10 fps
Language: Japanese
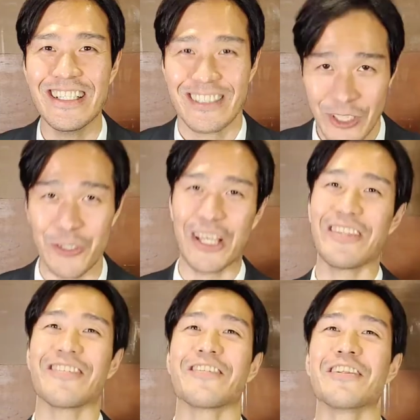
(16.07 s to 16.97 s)
そうなん
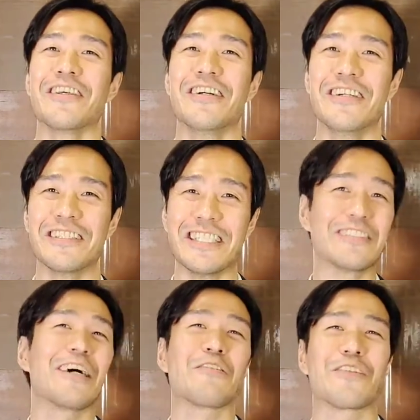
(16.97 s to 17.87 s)
です。
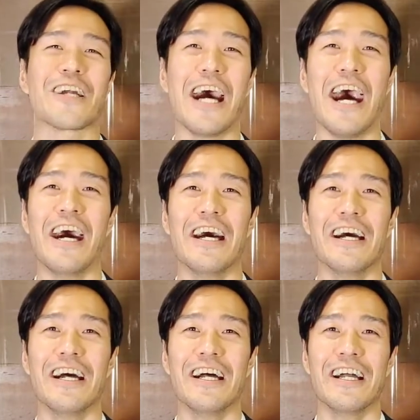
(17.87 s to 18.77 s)
実は小坂、
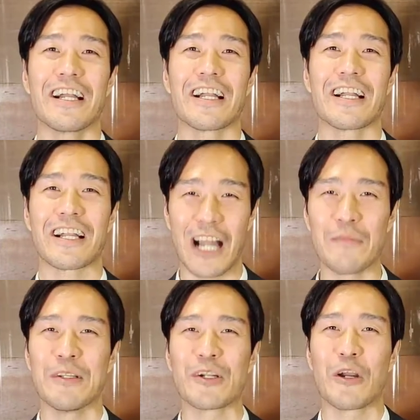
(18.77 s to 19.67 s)

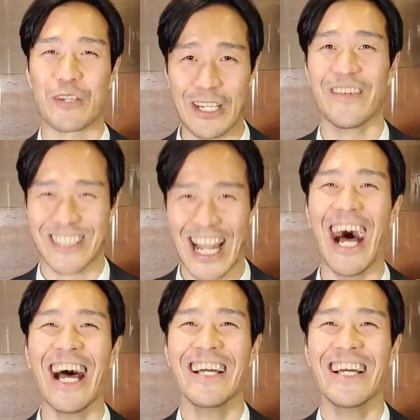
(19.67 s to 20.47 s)
髪の毛を切りました。